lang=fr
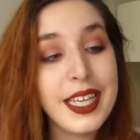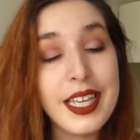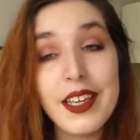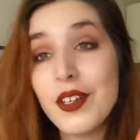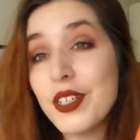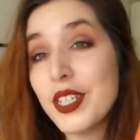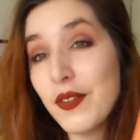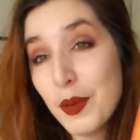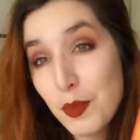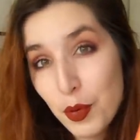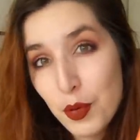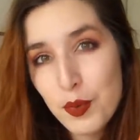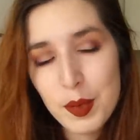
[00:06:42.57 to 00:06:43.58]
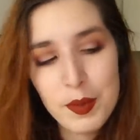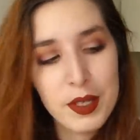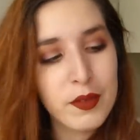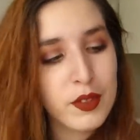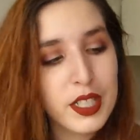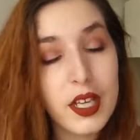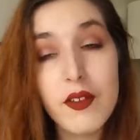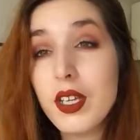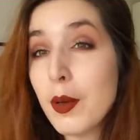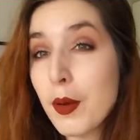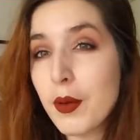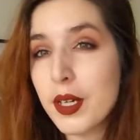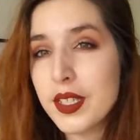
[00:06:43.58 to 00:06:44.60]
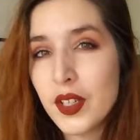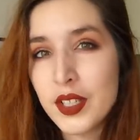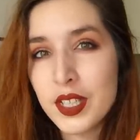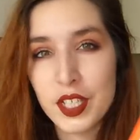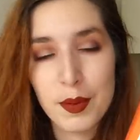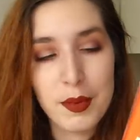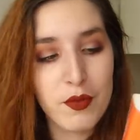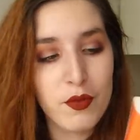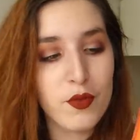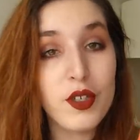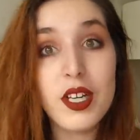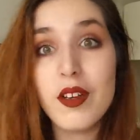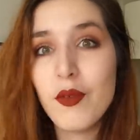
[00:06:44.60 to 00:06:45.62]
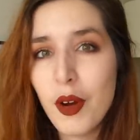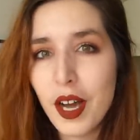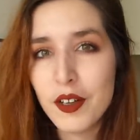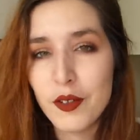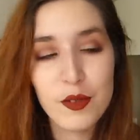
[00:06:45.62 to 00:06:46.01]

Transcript: Et euh, j'avais beaucoup aimé, donc c'était avec Emma Watson si jamais vous voulez le voir,